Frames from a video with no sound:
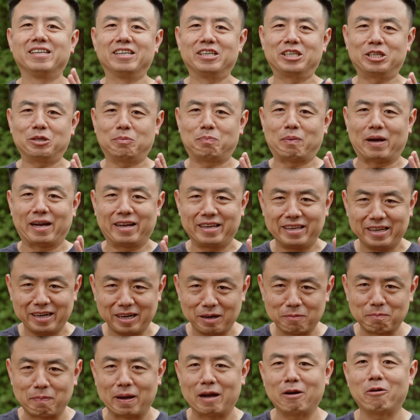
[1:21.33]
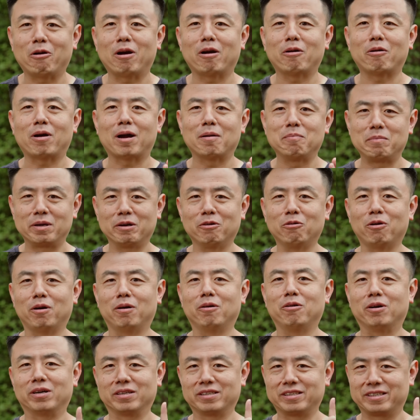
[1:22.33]
是把一个白花花、明
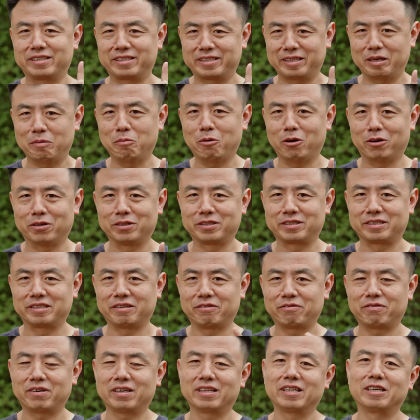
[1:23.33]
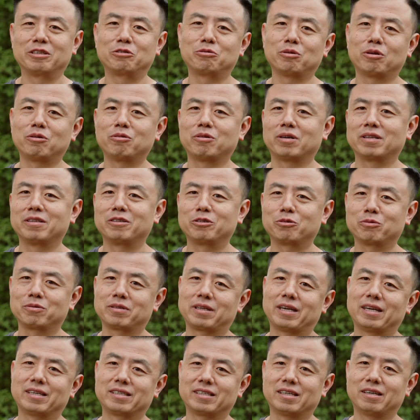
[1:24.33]
晃晃的 CMOS 放在宣传的重
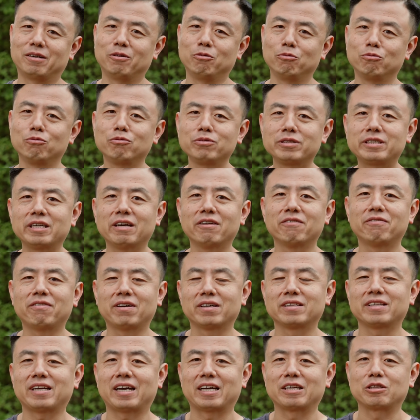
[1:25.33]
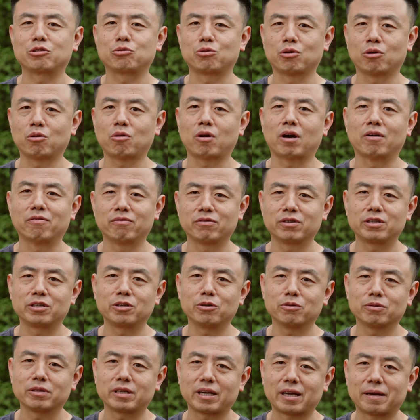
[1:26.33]
点上，无限放大全画幅的
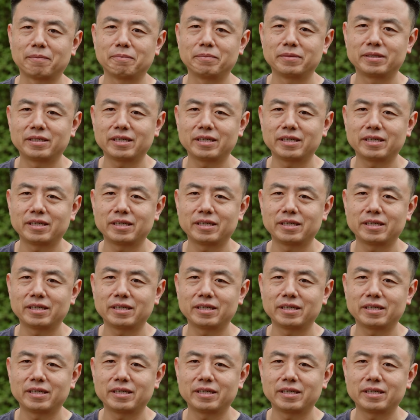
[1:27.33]
优点，